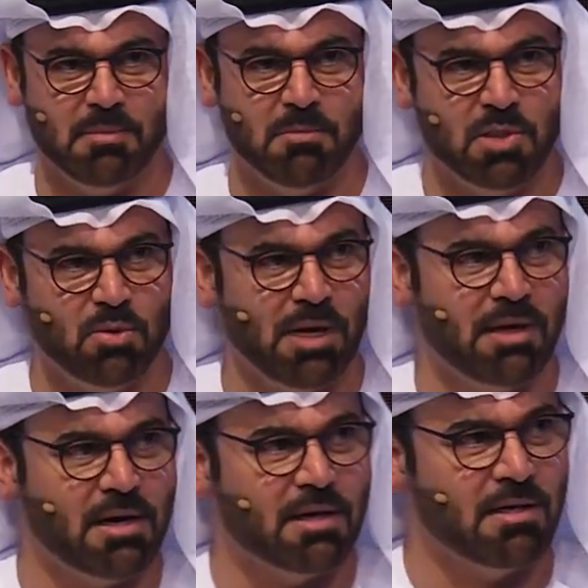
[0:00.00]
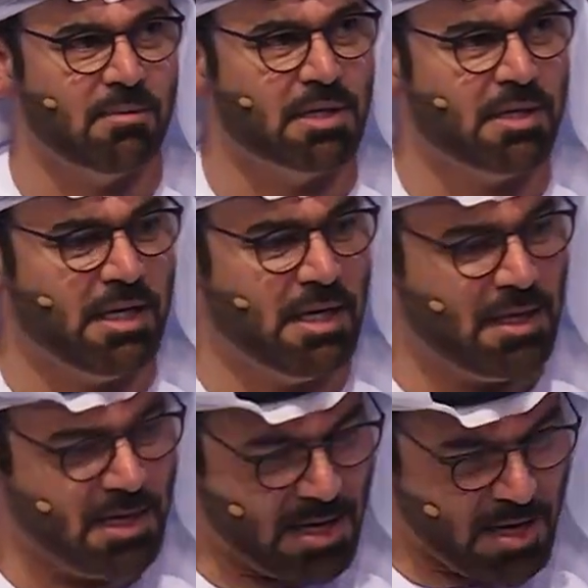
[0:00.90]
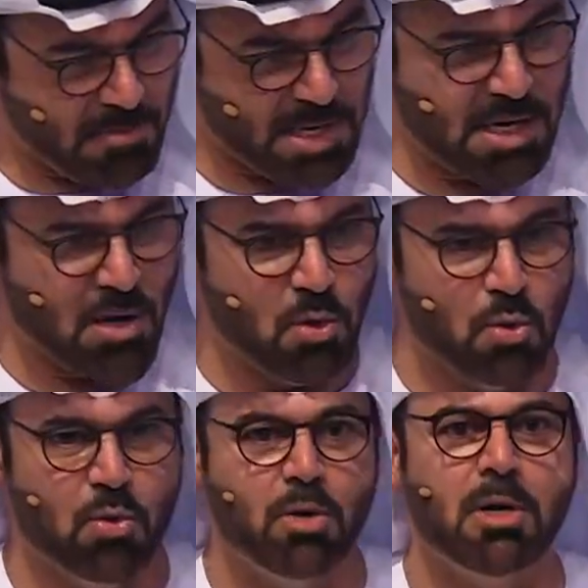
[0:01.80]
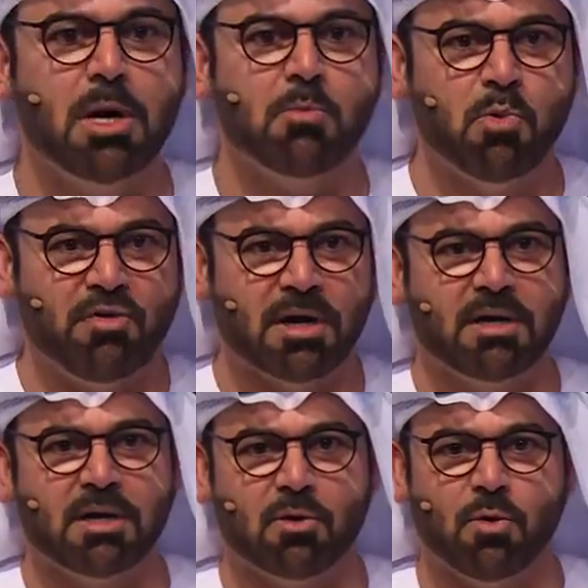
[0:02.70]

منذ الحضارة النبطية بأنه مفكر